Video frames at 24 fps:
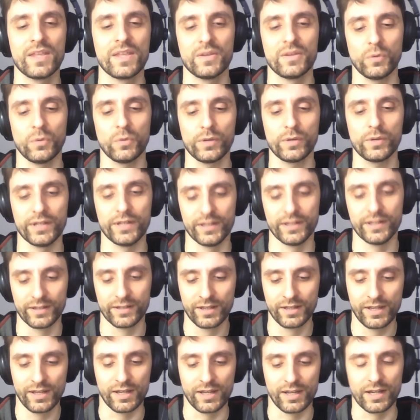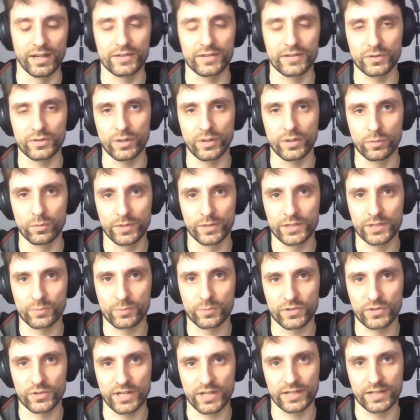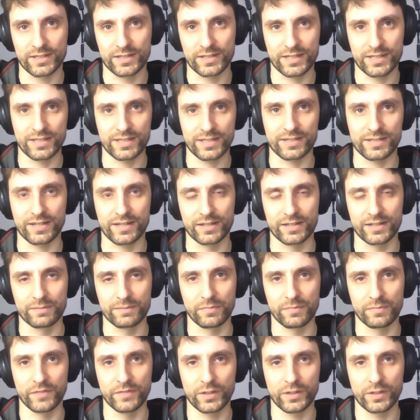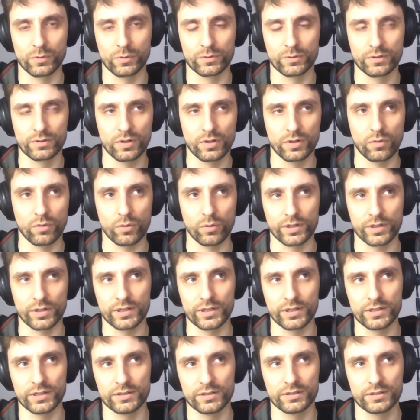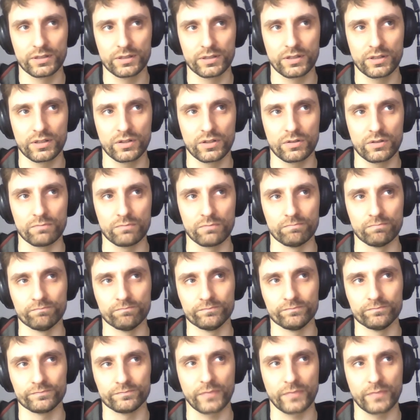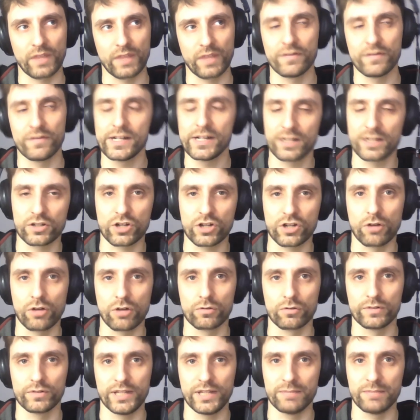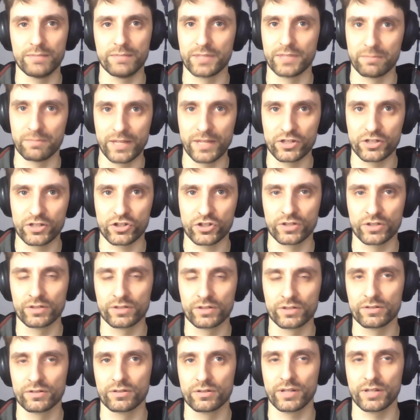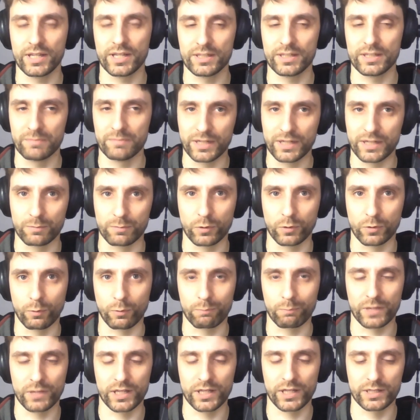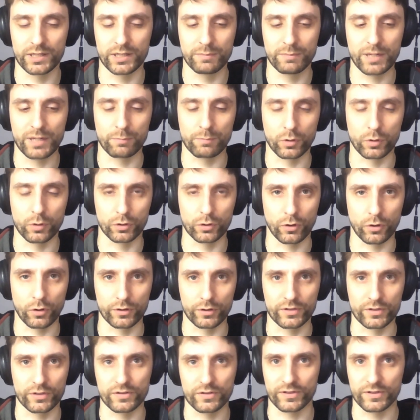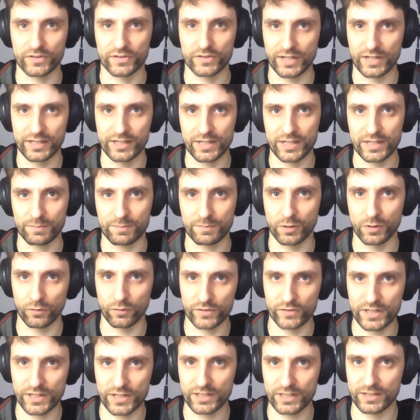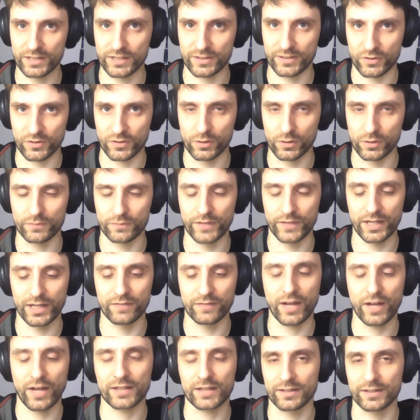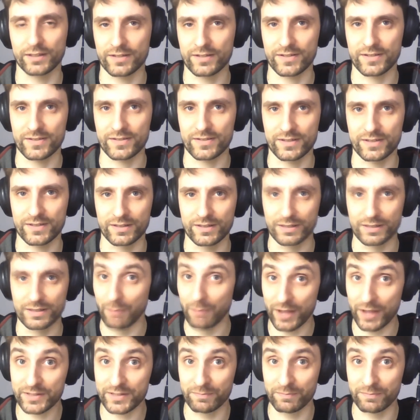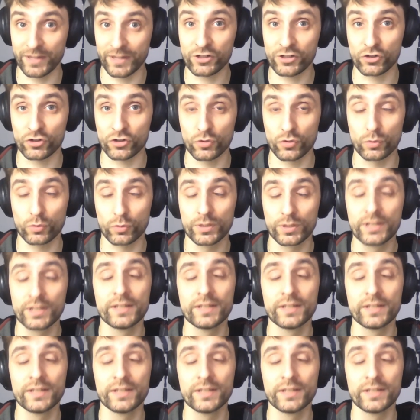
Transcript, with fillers: okay. Also der Humanismus an sich ist ja eine Bewegung oder eine ähm, Weltanschauung, die eben den Menschen in den, Mittelpunkt, äh, in den Mittelpunkt rückt. Das klingt erstmal offensichtlich, das sollten wir ja erwarten, dass das die meisten Menschen tun,